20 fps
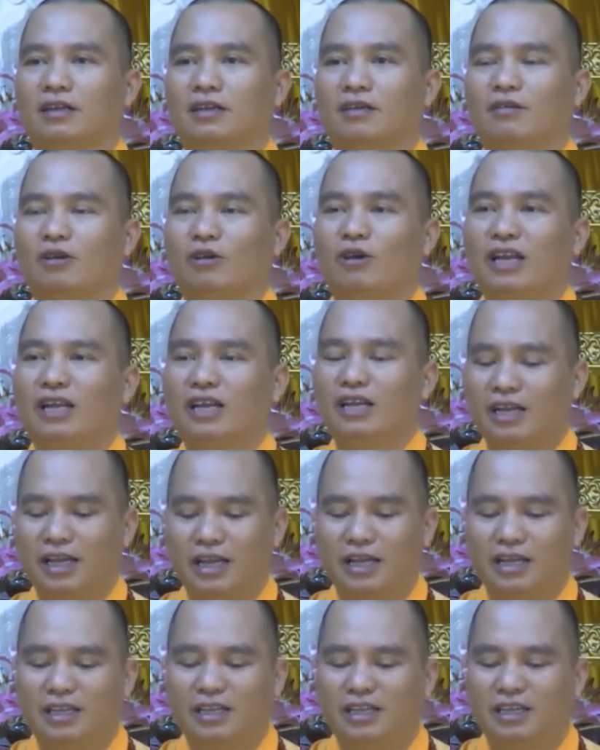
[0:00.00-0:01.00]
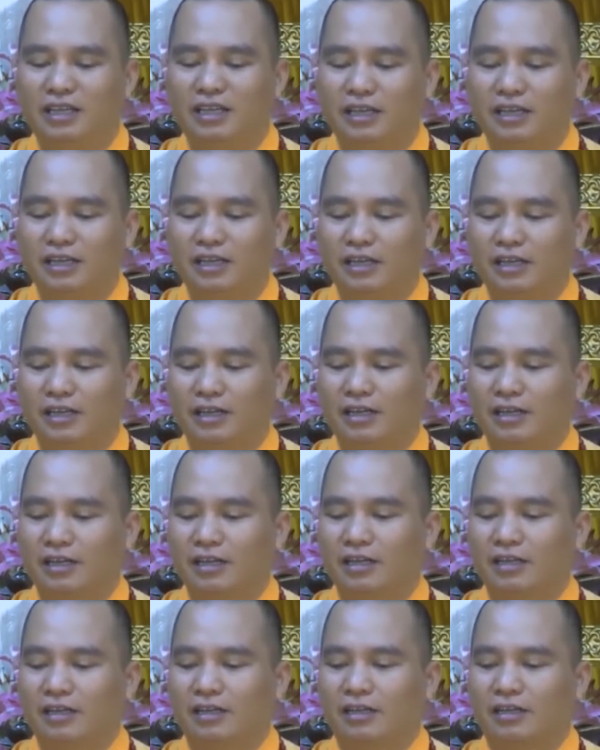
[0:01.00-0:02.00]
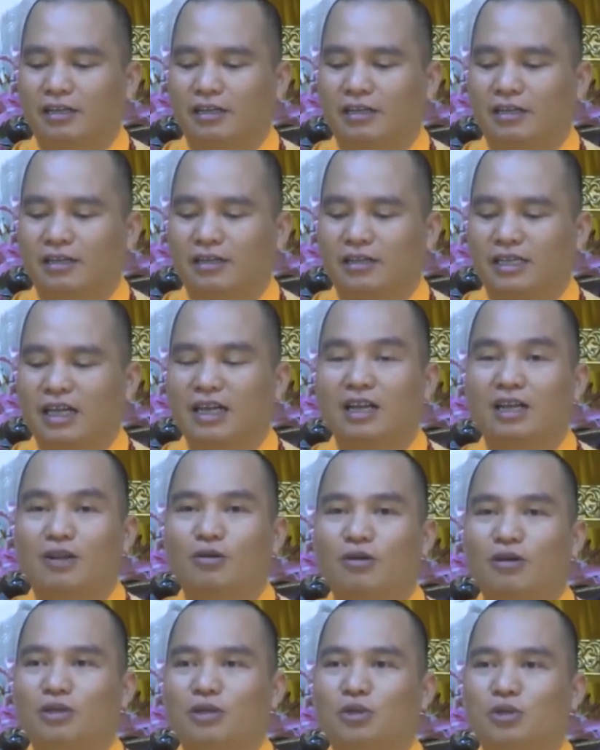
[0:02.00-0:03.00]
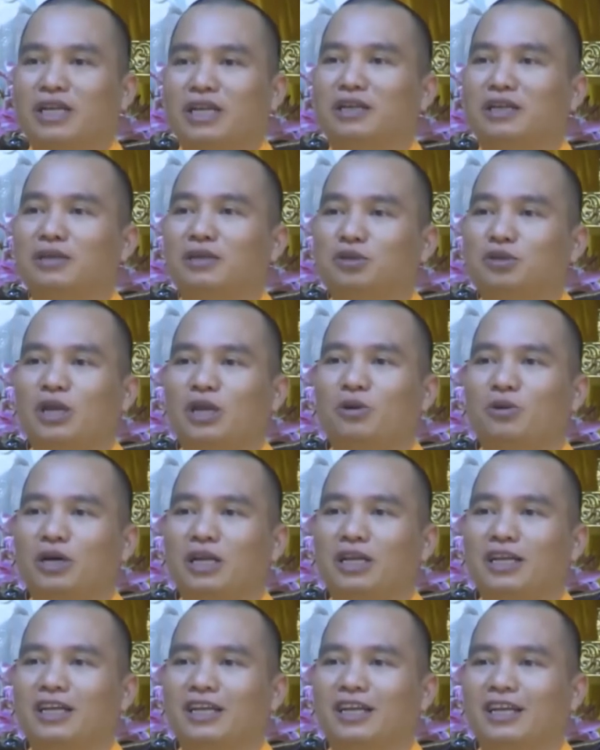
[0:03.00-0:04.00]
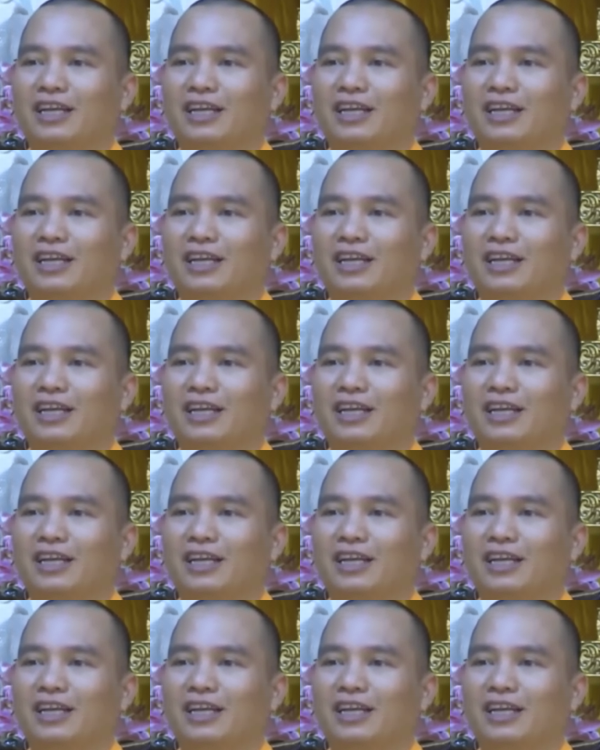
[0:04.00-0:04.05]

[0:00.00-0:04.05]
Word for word: và nói đến đây thì chắc là cũng có duyên duyên luôn